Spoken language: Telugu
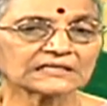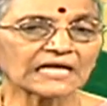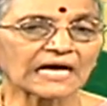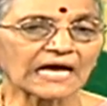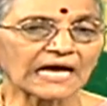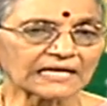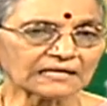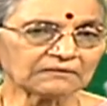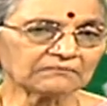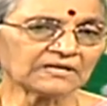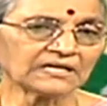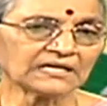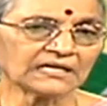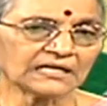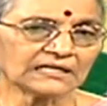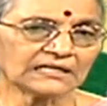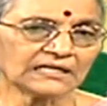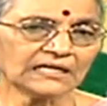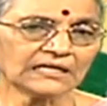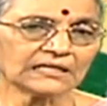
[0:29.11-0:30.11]
దానం
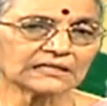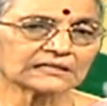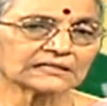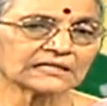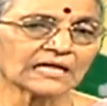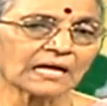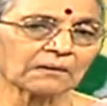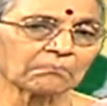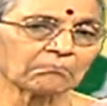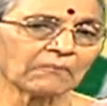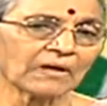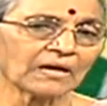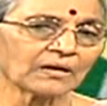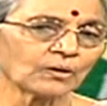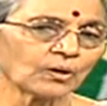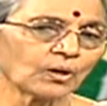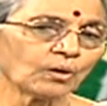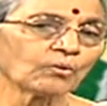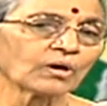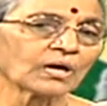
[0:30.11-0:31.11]
అన్నది
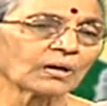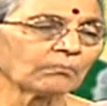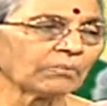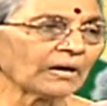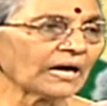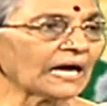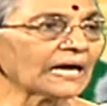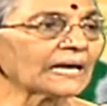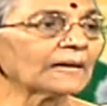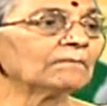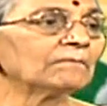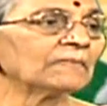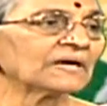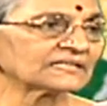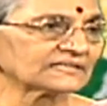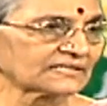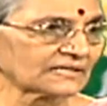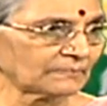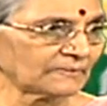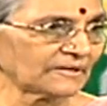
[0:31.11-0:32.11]
ధర్మంలో ఒక భాగం
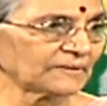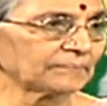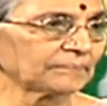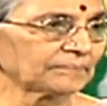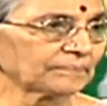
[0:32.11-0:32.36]
మాత్రమే